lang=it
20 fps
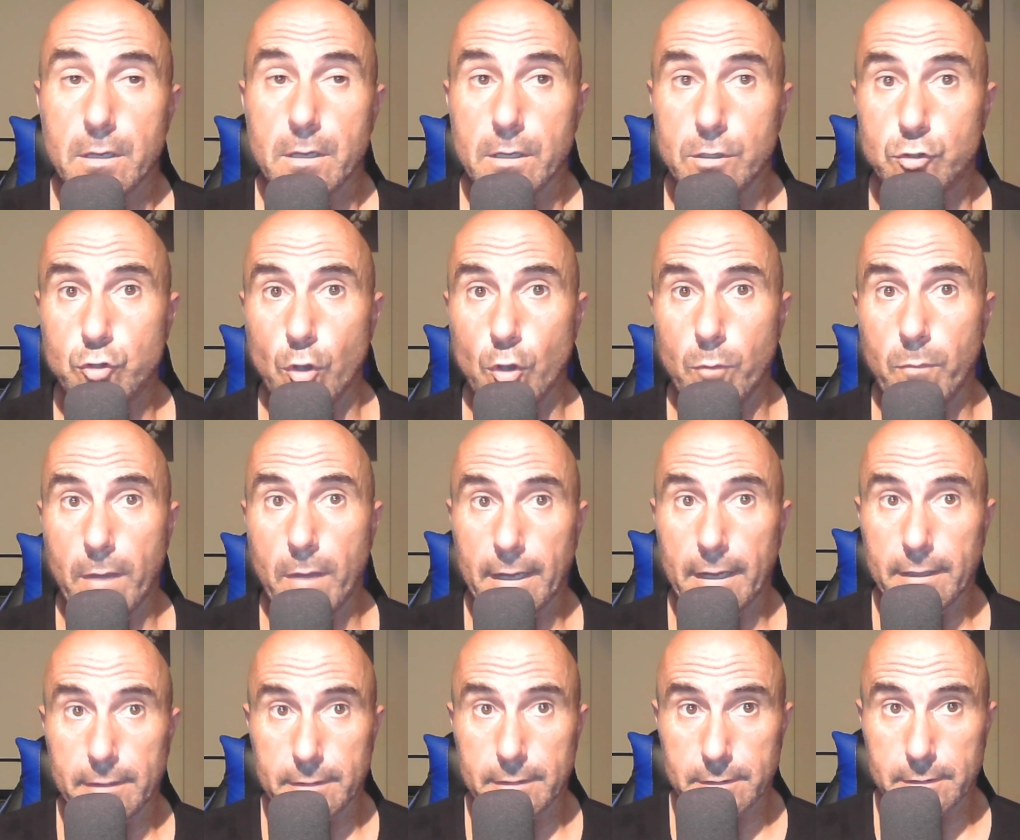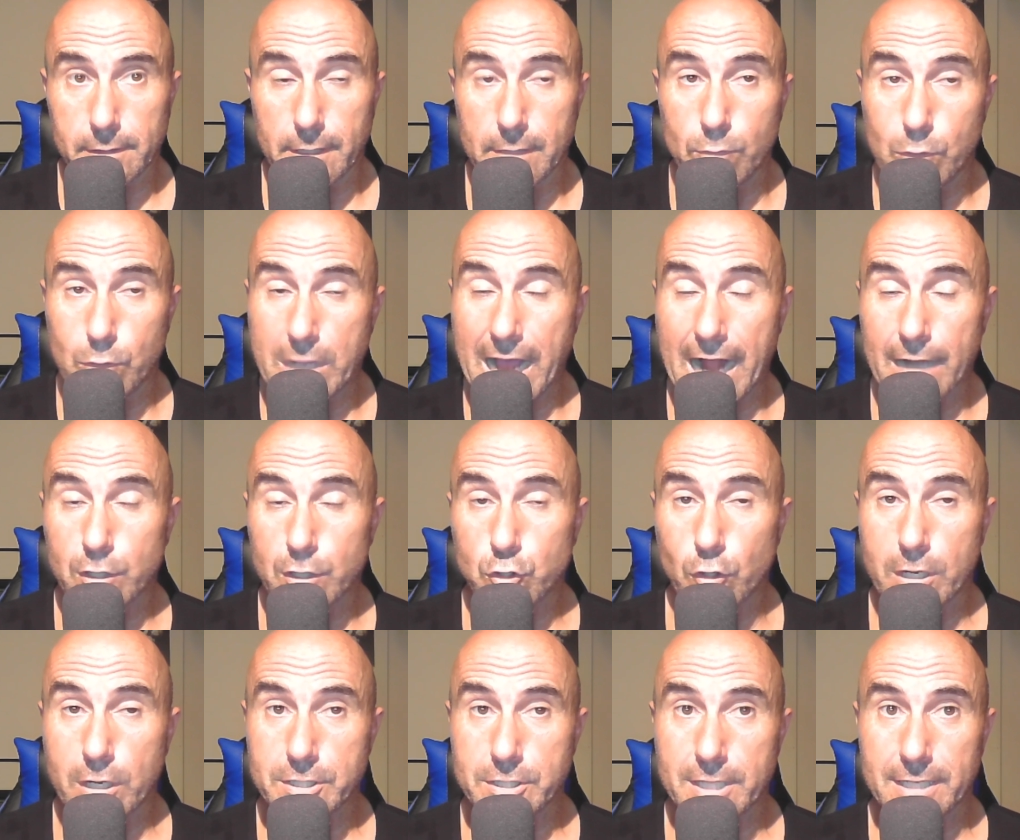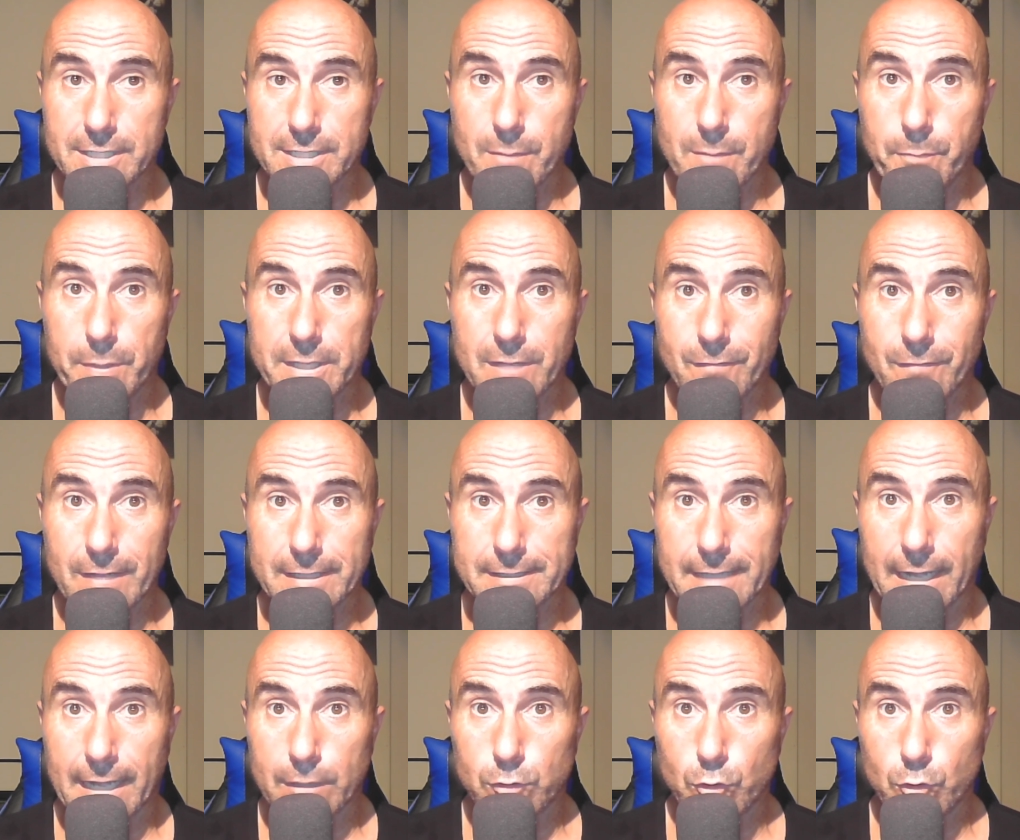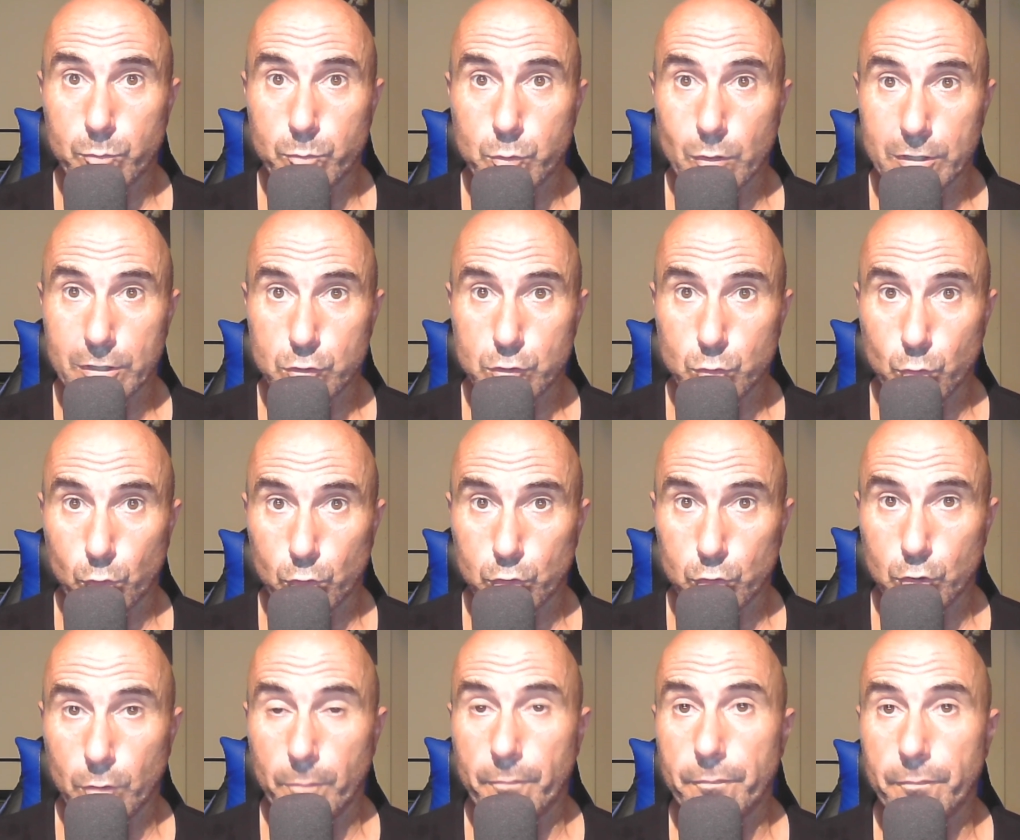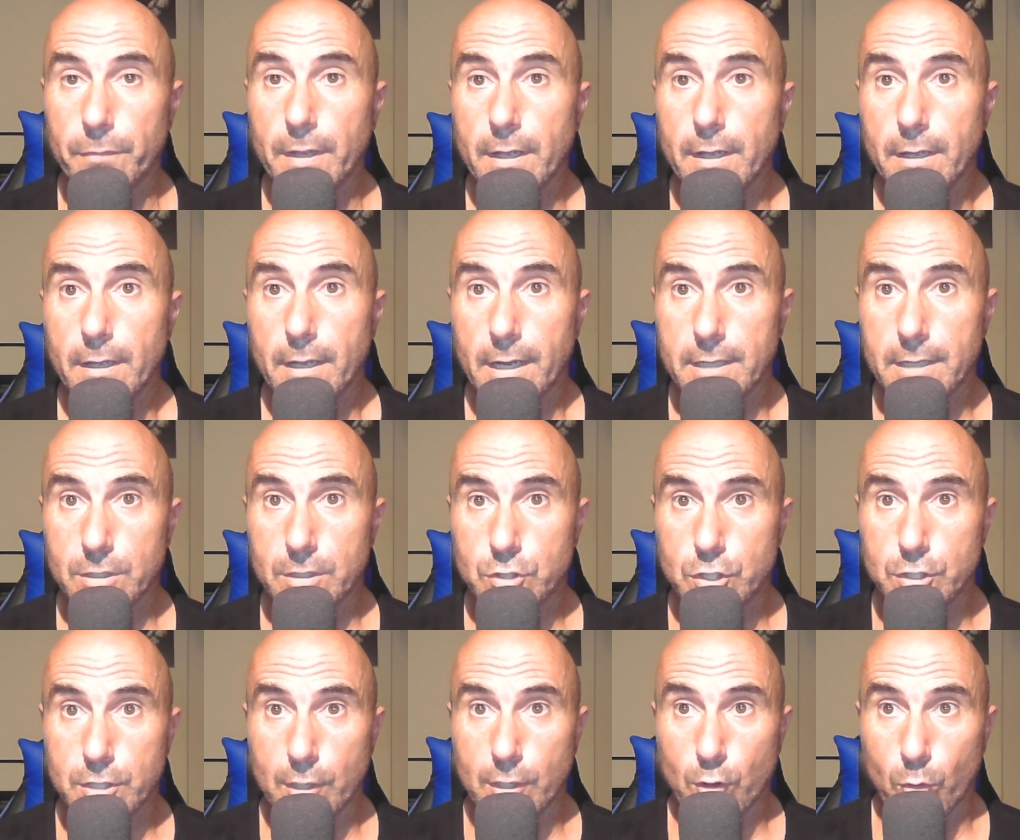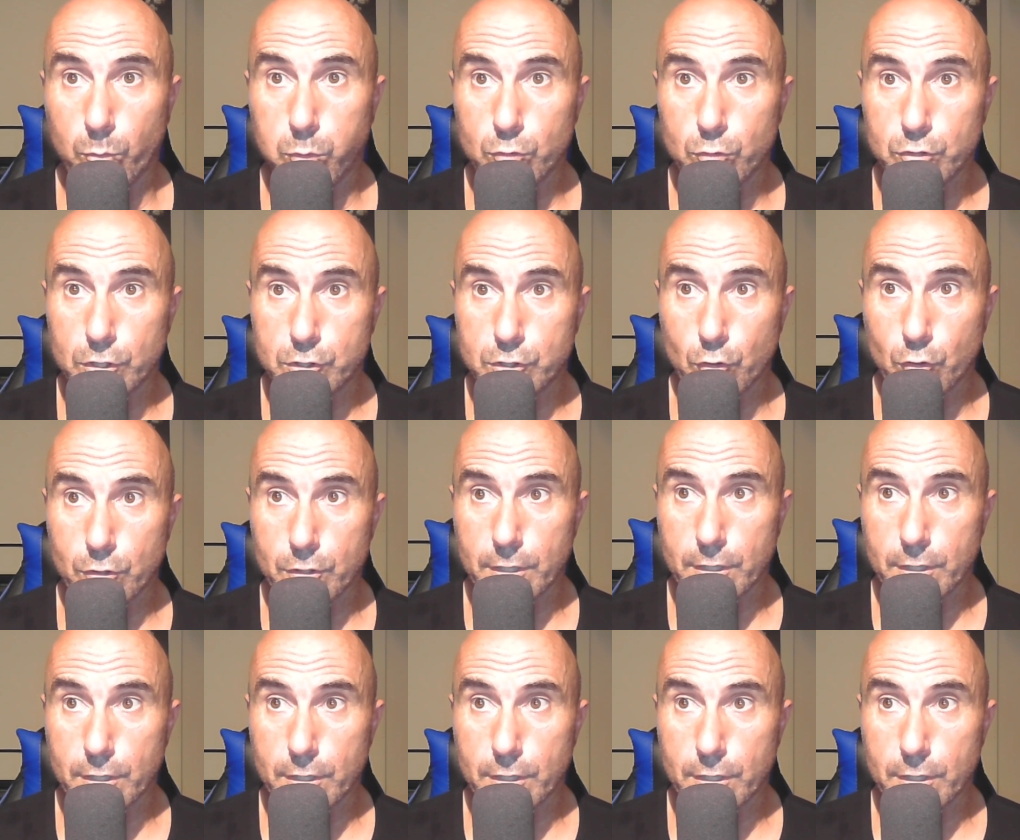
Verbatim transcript: Insomma, un calcio che sta sempre diventando più assurdo, che decide composizioni di